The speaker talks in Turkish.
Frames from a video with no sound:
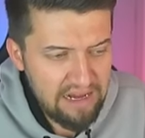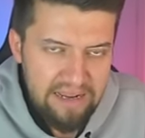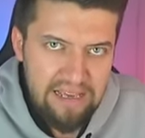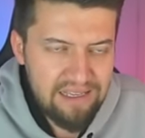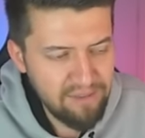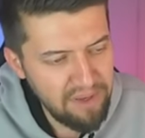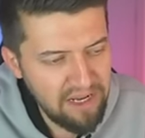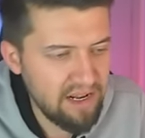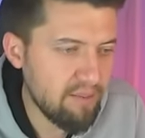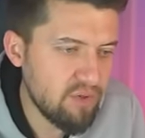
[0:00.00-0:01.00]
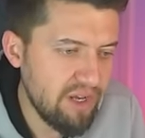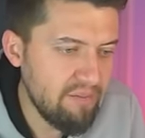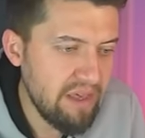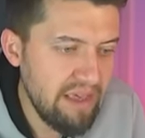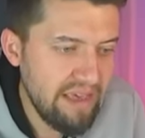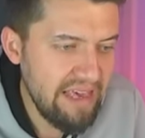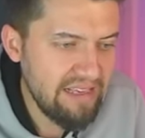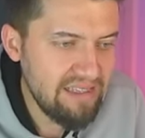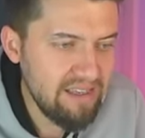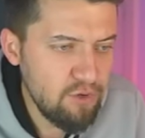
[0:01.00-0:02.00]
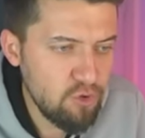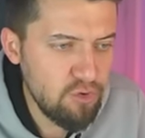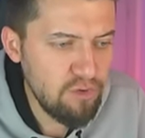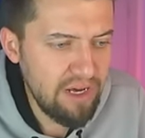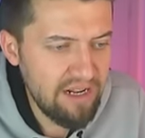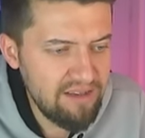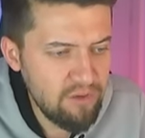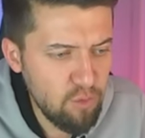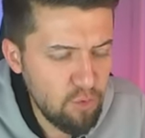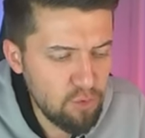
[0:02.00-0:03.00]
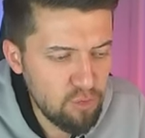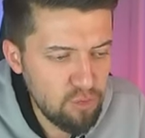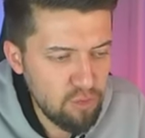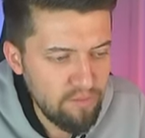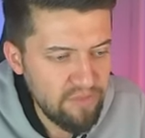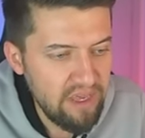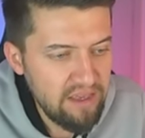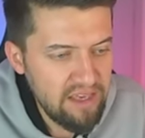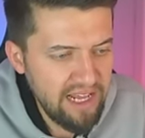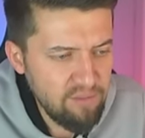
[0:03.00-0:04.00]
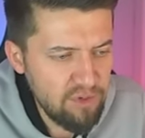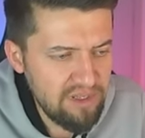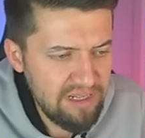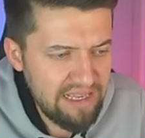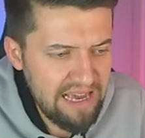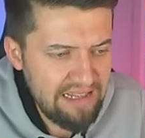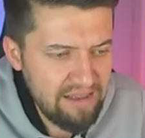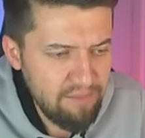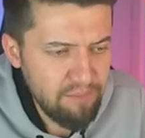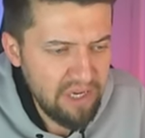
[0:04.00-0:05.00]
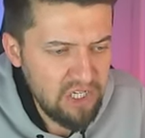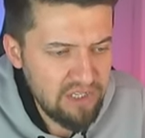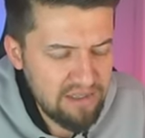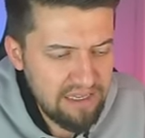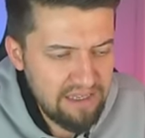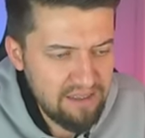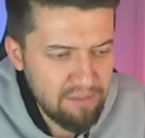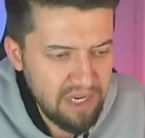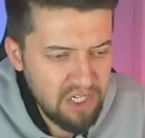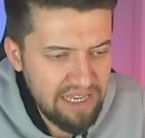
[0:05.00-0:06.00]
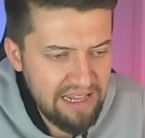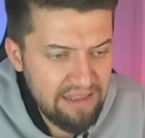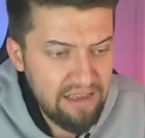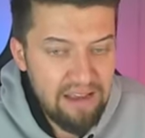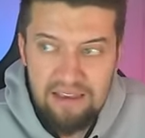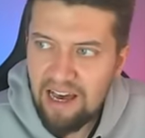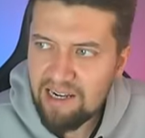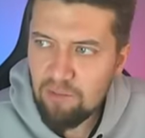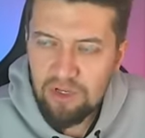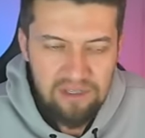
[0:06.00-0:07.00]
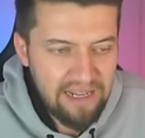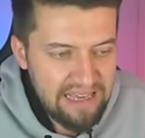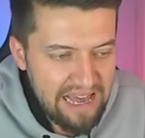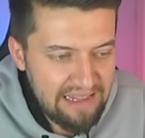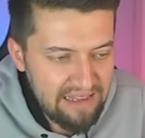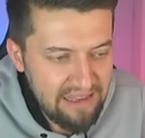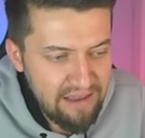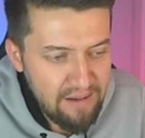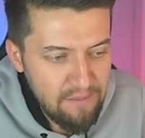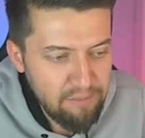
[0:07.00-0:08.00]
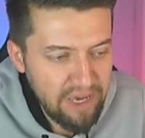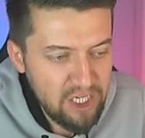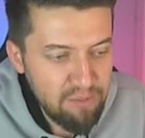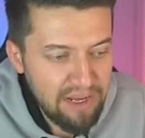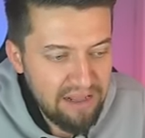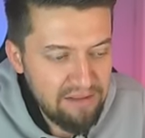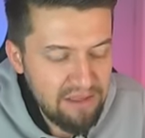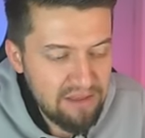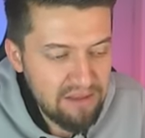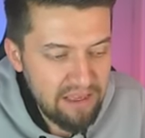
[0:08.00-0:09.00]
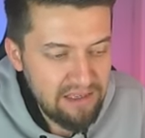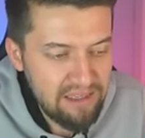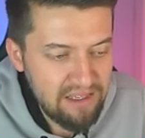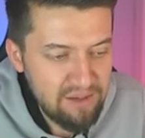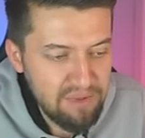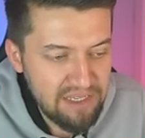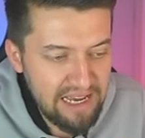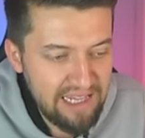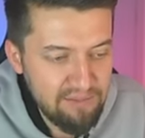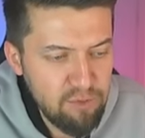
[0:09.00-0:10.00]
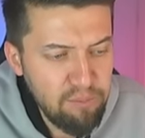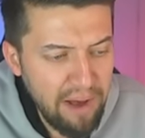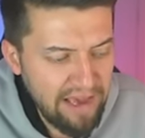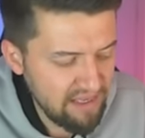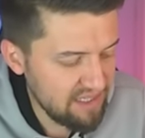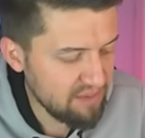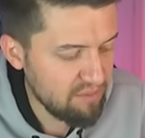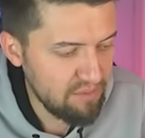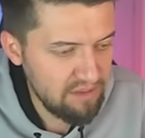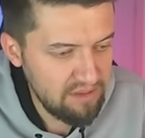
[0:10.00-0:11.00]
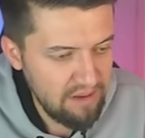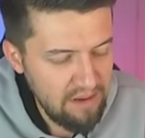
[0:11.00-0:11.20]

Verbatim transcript: kare eksi b kare yapacağım. Eksi şunun karesi de 9'dur. Yani burası ne geldi? 5x eksi 5 geldi. Yani burası ne geldi? 5 parantezinde x eksi 1 geldi. Bu pay kısmımız.